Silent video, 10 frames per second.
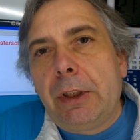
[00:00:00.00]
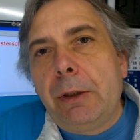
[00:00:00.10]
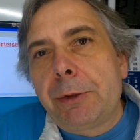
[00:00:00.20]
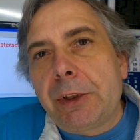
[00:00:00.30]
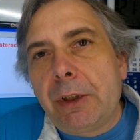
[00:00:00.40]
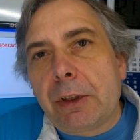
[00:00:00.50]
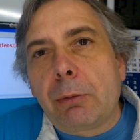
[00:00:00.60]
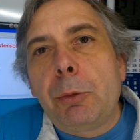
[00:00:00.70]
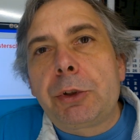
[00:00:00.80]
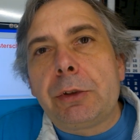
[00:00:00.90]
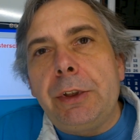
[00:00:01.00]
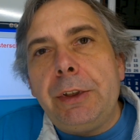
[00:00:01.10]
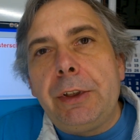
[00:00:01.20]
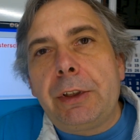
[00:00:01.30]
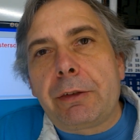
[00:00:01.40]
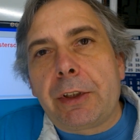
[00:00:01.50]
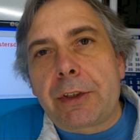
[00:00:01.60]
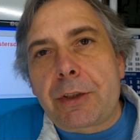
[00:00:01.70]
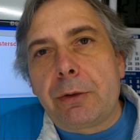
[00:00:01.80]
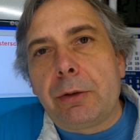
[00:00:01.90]
im Sinne der
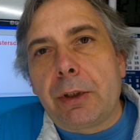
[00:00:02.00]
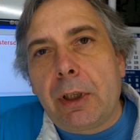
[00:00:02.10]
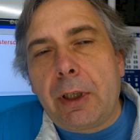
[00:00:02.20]
Mussolini-Definition. Ne?